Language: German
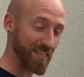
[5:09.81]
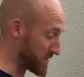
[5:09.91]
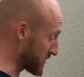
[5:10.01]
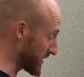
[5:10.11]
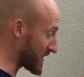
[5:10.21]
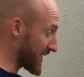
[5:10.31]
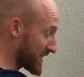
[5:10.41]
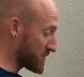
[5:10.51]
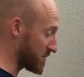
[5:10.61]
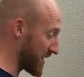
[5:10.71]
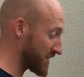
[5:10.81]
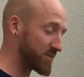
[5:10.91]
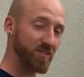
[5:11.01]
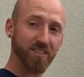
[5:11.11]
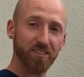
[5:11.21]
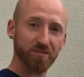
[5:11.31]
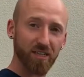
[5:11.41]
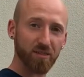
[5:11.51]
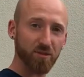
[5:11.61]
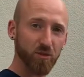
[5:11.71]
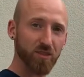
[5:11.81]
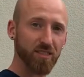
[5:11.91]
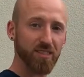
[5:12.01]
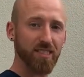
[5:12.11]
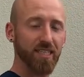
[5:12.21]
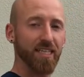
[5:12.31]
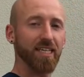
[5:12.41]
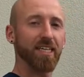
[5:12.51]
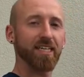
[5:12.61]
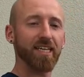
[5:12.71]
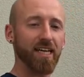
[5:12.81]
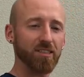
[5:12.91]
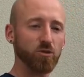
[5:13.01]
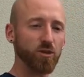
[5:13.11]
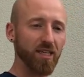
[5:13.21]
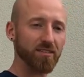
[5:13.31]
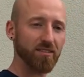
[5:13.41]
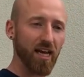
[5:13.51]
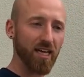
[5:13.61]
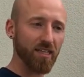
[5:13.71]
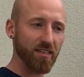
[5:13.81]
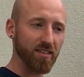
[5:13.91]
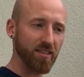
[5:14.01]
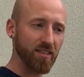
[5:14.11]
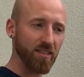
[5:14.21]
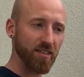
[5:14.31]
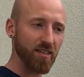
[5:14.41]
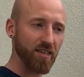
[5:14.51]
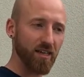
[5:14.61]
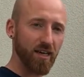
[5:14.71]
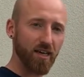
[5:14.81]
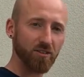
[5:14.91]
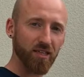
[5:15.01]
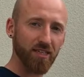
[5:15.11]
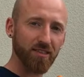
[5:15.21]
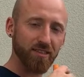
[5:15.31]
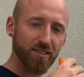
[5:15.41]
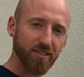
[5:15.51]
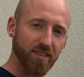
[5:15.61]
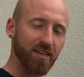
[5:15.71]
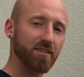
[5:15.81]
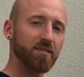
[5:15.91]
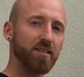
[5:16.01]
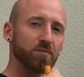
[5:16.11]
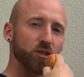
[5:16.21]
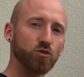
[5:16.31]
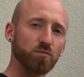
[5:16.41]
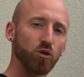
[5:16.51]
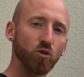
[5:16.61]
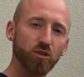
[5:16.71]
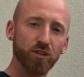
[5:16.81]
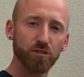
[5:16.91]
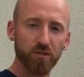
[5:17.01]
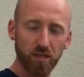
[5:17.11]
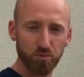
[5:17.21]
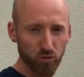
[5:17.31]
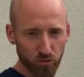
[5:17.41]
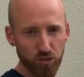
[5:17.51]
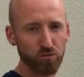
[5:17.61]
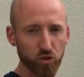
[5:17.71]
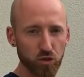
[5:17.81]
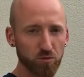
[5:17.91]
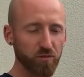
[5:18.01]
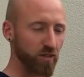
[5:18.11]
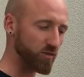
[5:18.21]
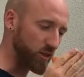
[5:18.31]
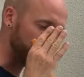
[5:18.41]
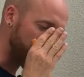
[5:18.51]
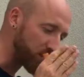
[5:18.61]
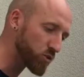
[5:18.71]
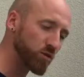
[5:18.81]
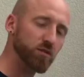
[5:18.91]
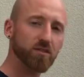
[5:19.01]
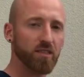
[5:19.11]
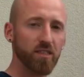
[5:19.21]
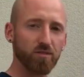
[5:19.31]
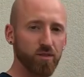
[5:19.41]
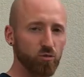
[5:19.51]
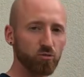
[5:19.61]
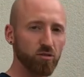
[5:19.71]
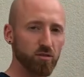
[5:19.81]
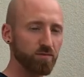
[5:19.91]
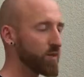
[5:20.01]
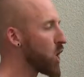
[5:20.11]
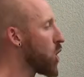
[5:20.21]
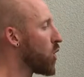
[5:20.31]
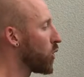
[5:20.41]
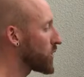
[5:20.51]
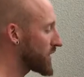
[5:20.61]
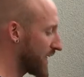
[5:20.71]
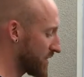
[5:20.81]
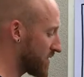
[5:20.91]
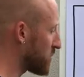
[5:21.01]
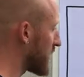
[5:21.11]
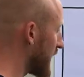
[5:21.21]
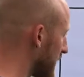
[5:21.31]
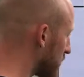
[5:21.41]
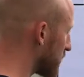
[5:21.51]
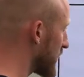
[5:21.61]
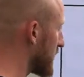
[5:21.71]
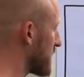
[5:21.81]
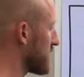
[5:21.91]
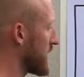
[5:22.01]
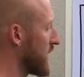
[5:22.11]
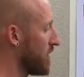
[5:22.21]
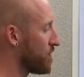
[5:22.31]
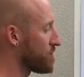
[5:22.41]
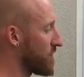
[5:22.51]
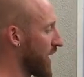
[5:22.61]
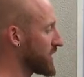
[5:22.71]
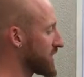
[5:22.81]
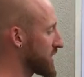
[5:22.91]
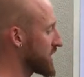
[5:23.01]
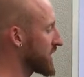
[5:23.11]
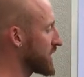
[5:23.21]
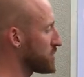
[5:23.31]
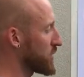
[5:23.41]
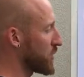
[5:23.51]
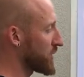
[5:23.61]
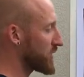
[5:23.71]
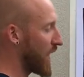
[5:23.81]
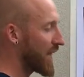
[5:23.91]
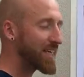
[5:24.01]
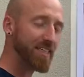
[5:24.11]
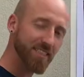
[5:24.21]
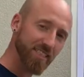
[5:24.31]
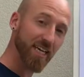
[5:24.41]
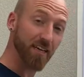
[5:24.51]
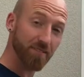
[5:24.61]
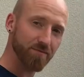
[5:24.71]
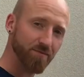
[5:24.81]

also das erste Mal machst und diese Frage benutzt, dann hast du jetzt einen, also dein, dein, bist du im positiven, in einer positiven Stimmung, weil du dich auf das konzentrierst, was gut ist. Und jetzt überlegst du dir, was bedeutet eigentlich 10?